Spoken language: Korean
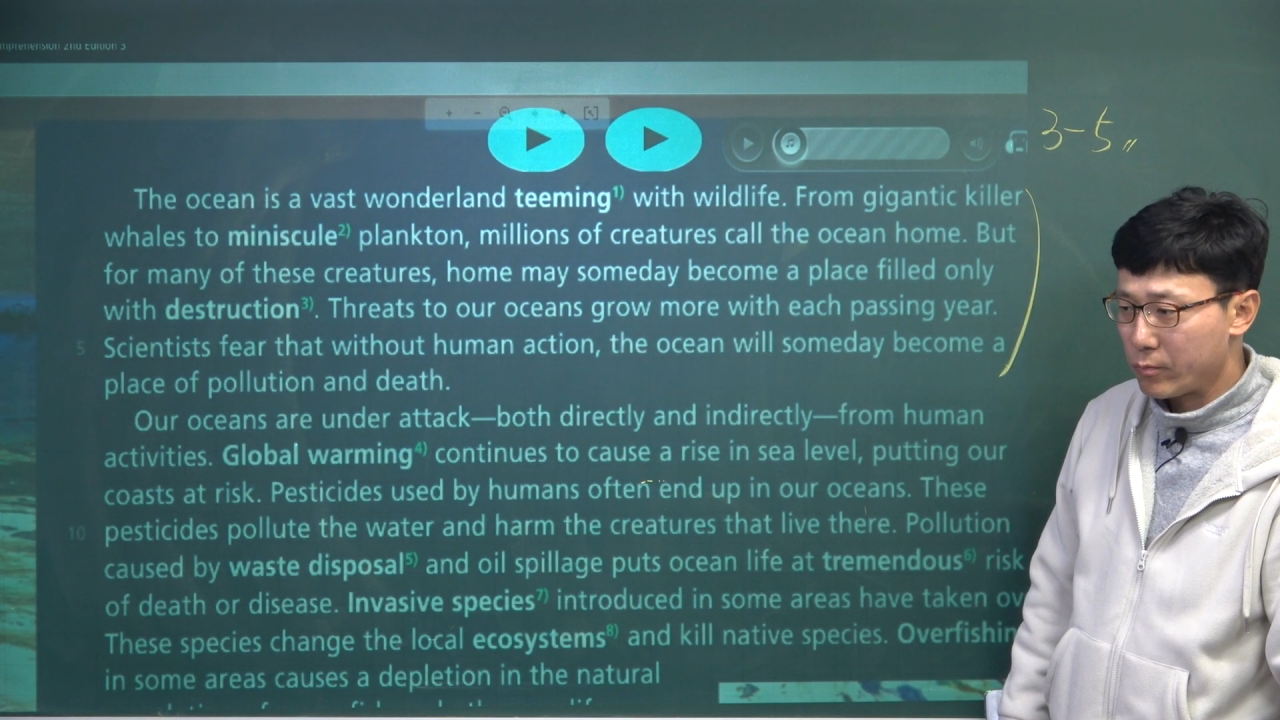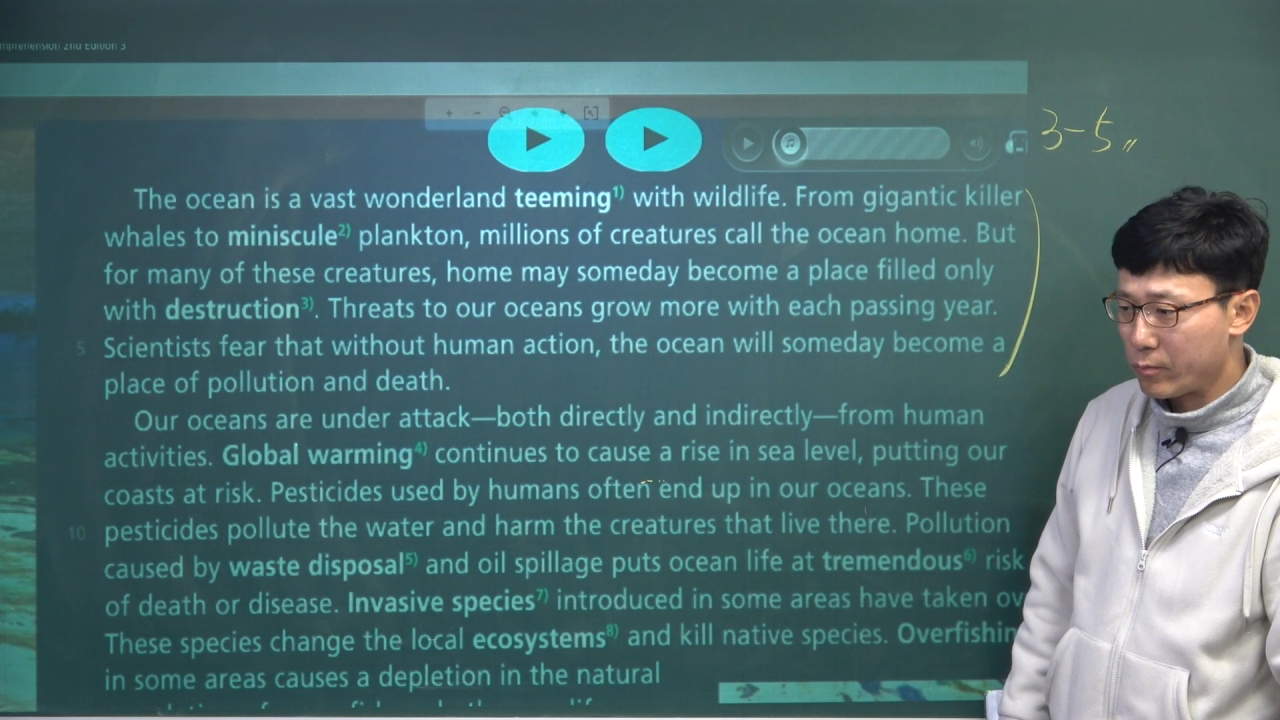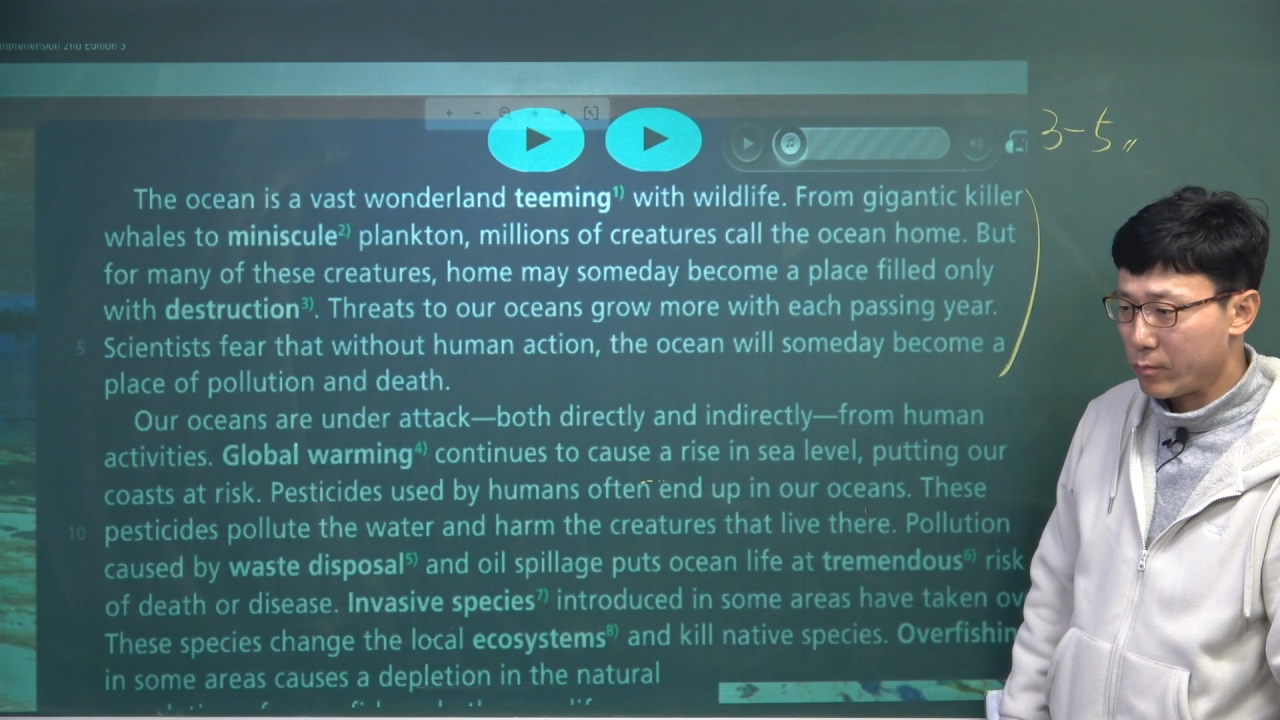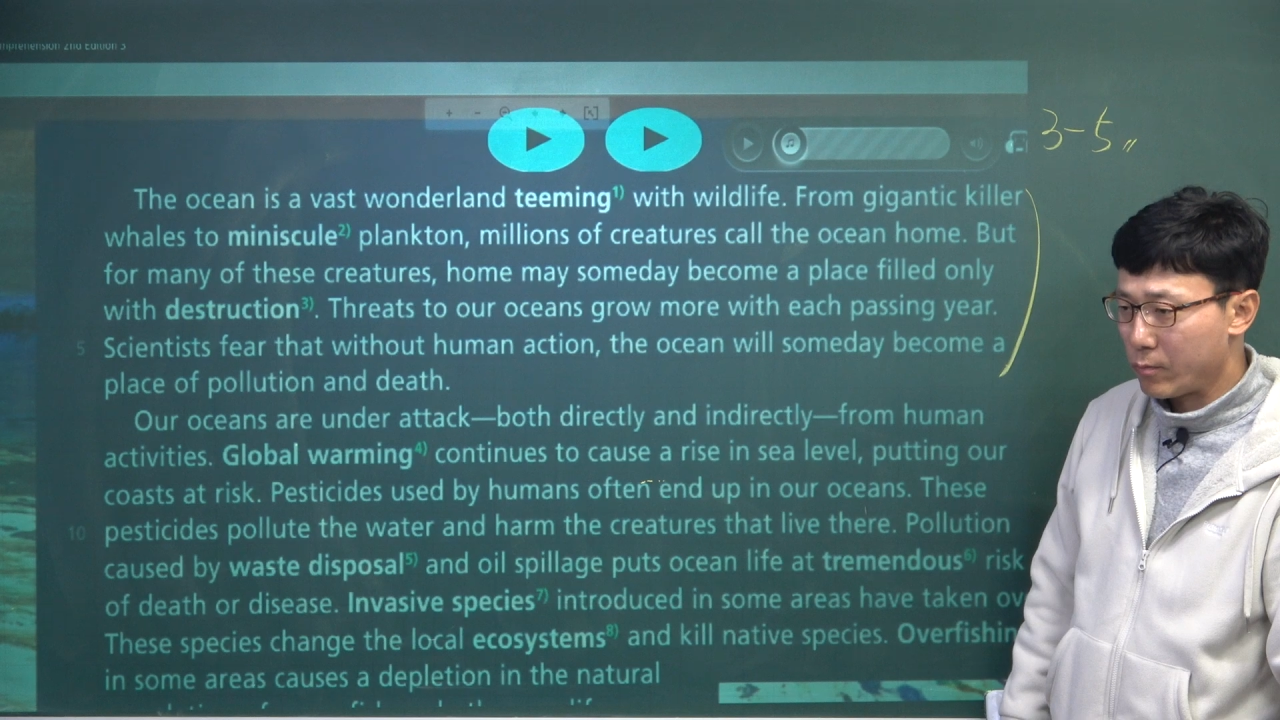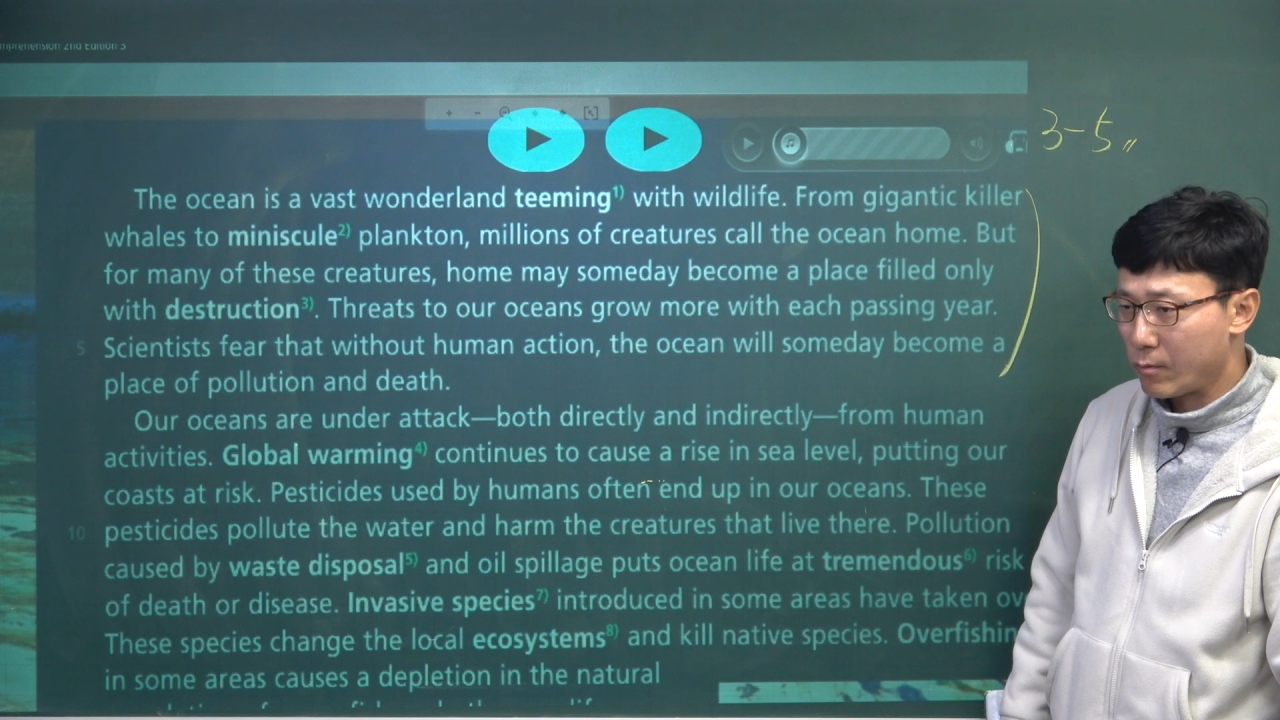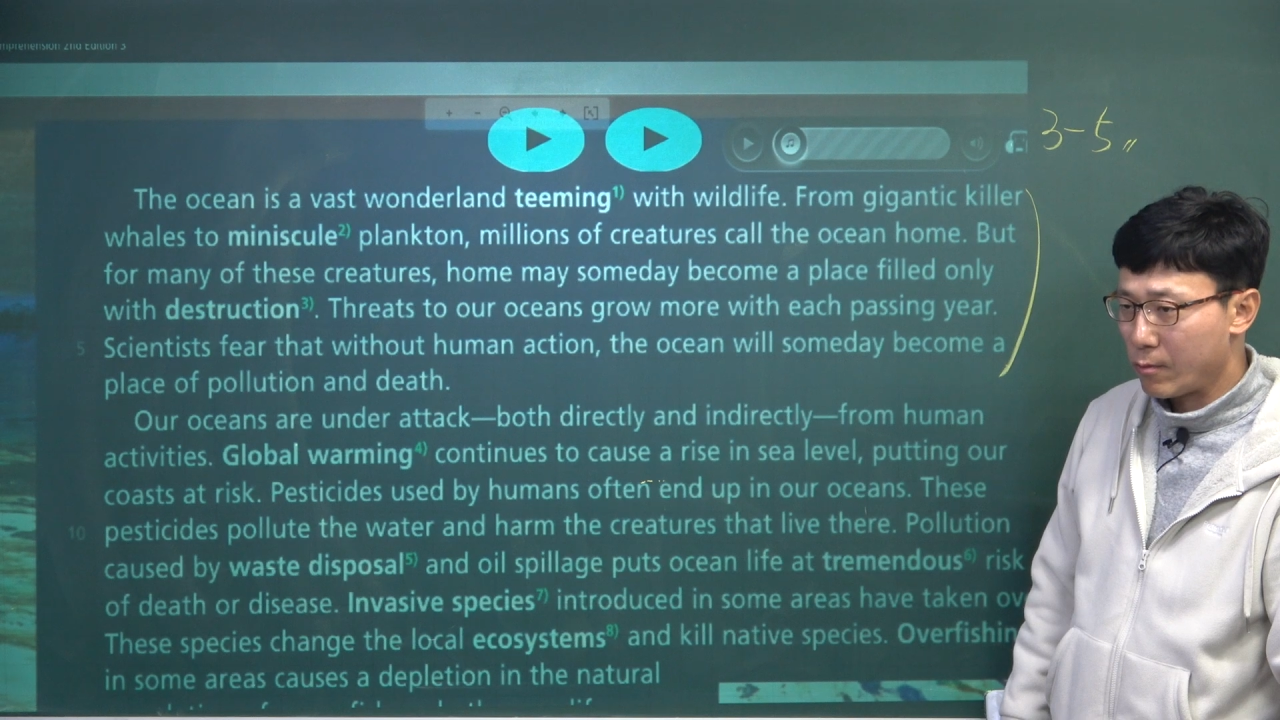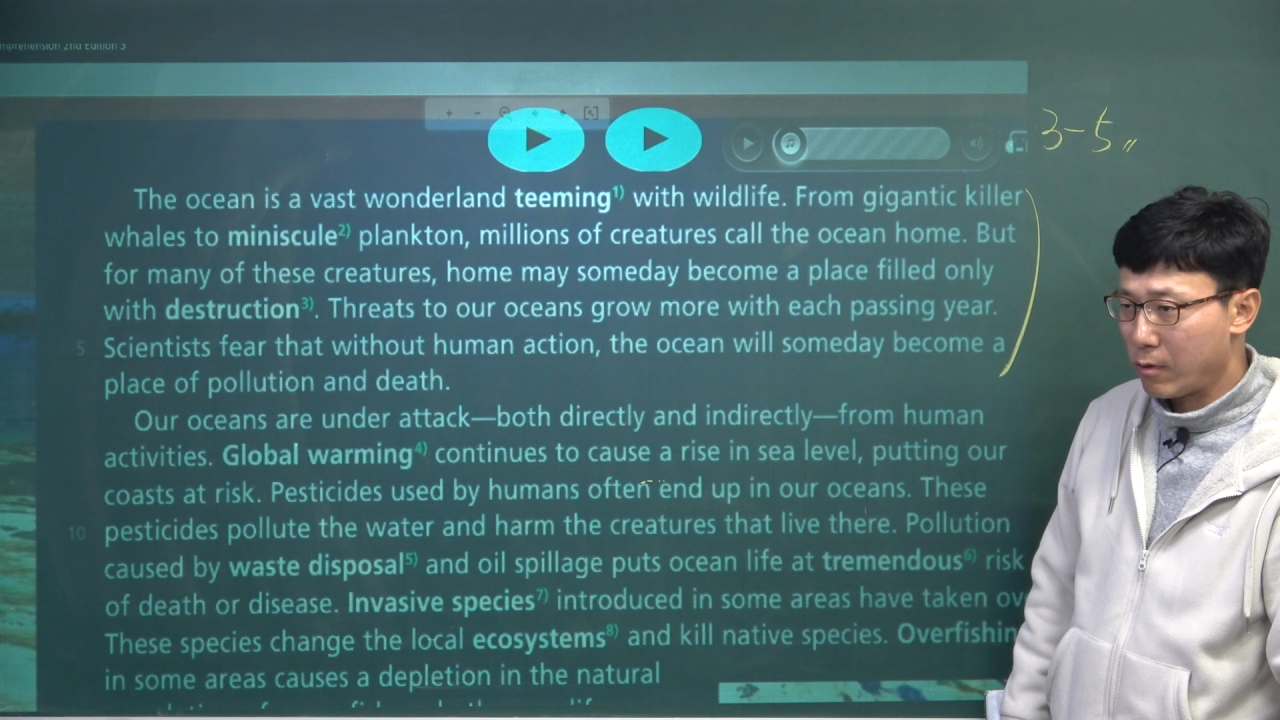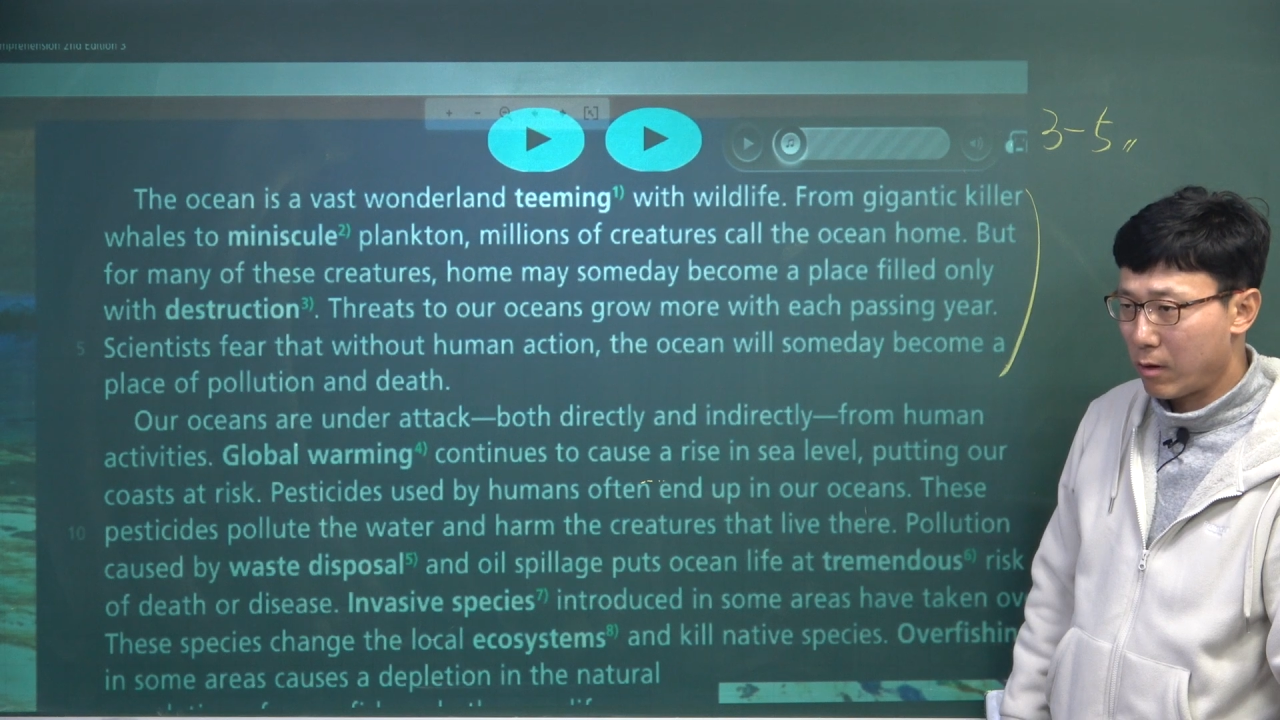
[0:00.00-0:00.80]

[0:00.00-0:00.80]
형 뒤에서